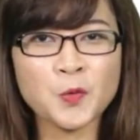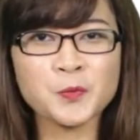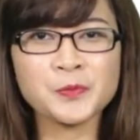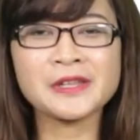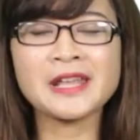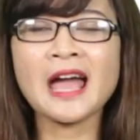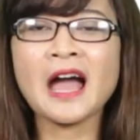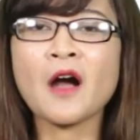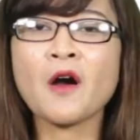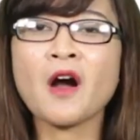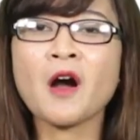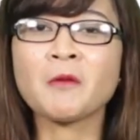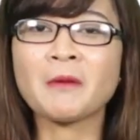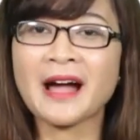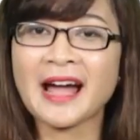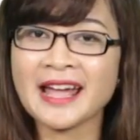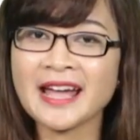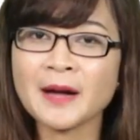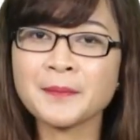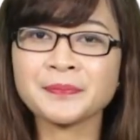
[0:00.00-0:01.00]
cùng nhau học
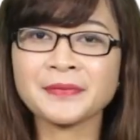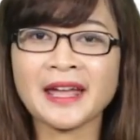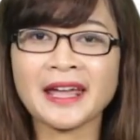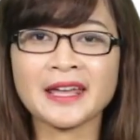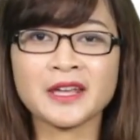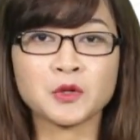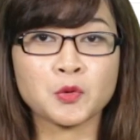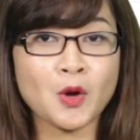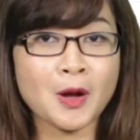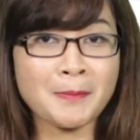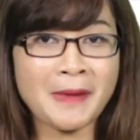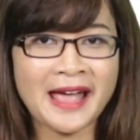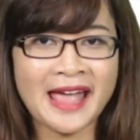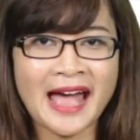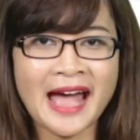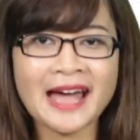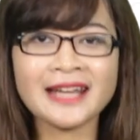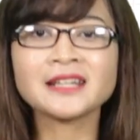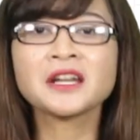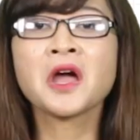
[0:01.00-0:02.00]
hai âm này qua
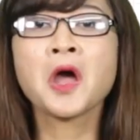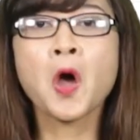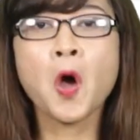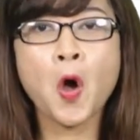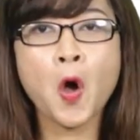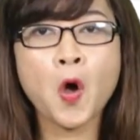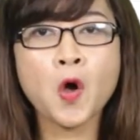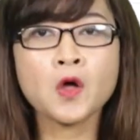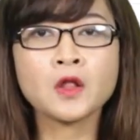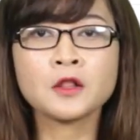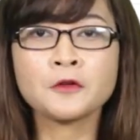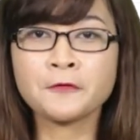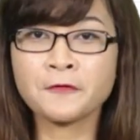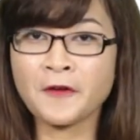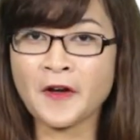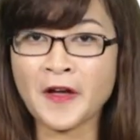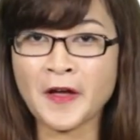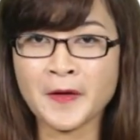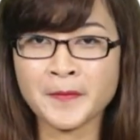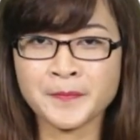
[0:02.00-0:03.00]
bài hát Hall of
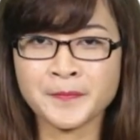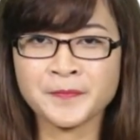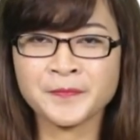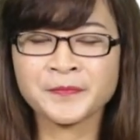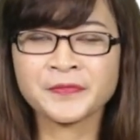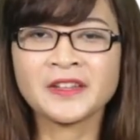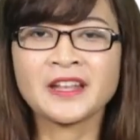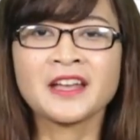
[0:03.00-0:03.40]
Fame.